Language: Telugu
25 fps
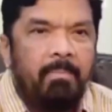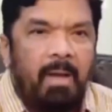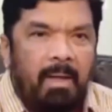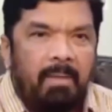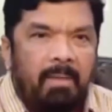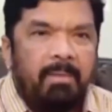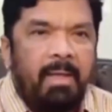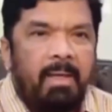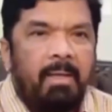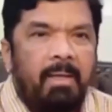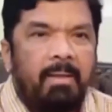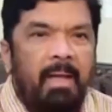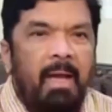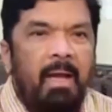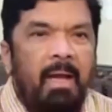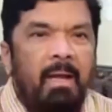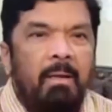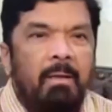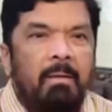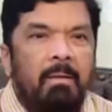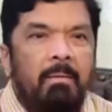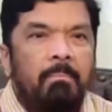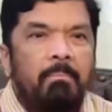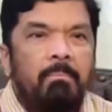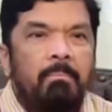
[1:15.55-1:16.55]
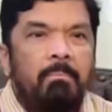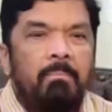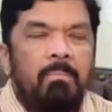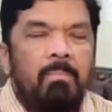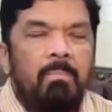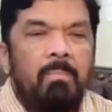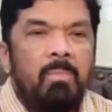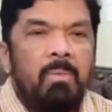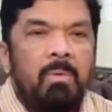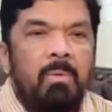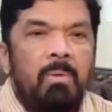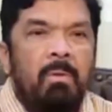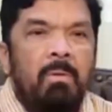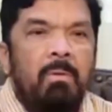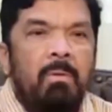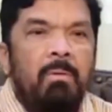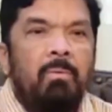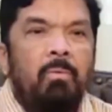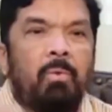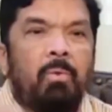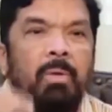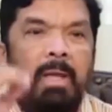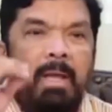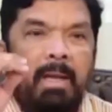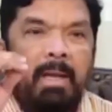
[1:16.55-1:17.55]
అంతే కదా
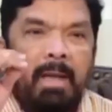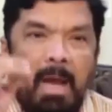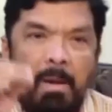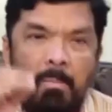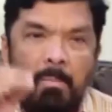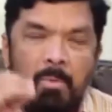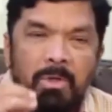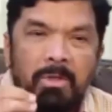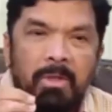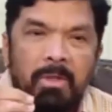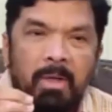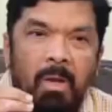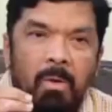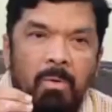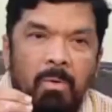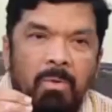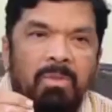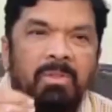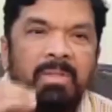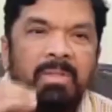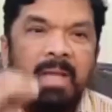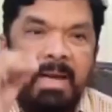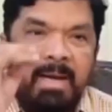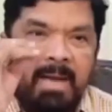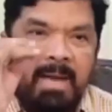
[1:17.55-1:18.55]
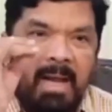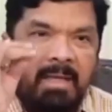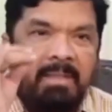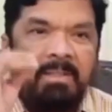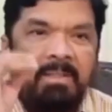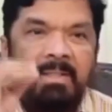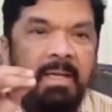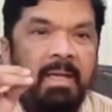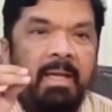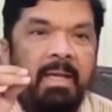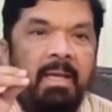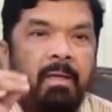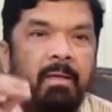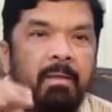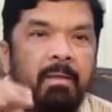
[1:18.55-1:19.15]
ఒరే రామోజీరావు సన్నాసి